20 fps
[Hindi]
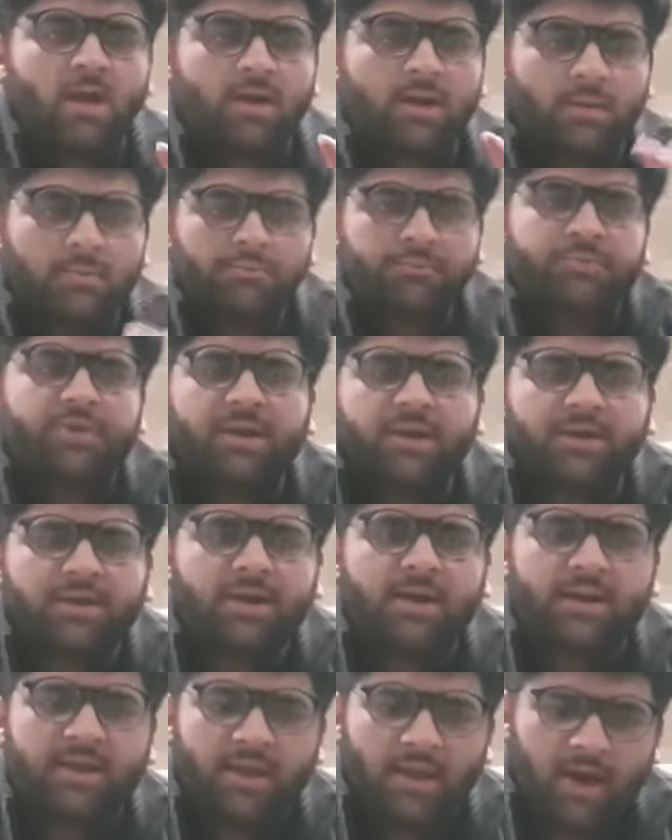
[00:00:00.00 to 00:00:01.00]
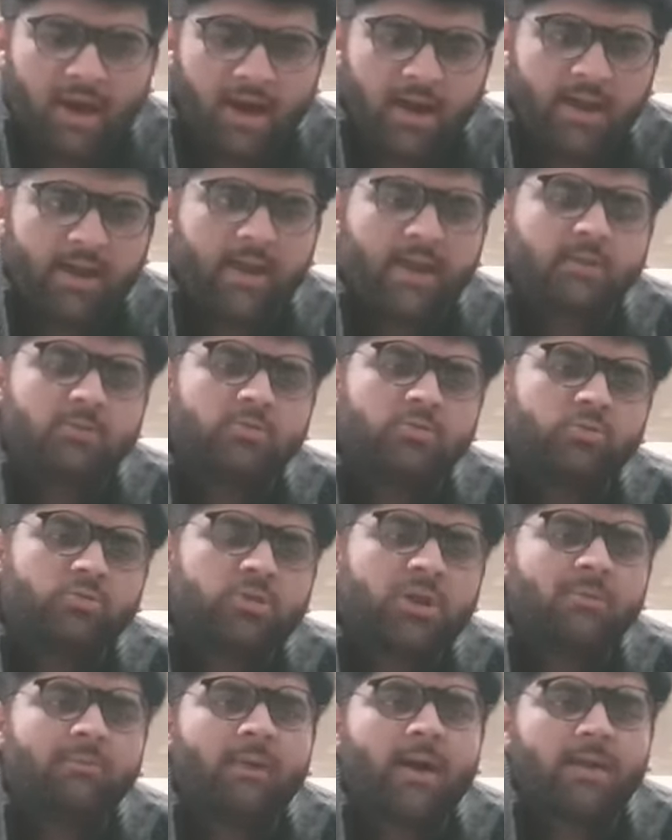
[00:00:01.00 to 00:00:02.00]
कम्पीट करके हारे हैं
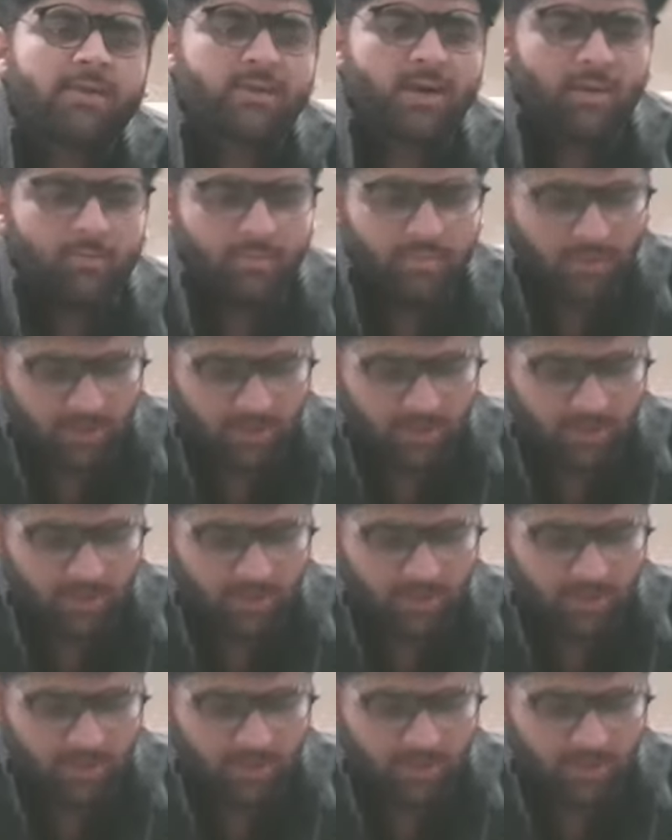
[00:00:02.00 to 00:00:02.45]
दूसरा मैच हम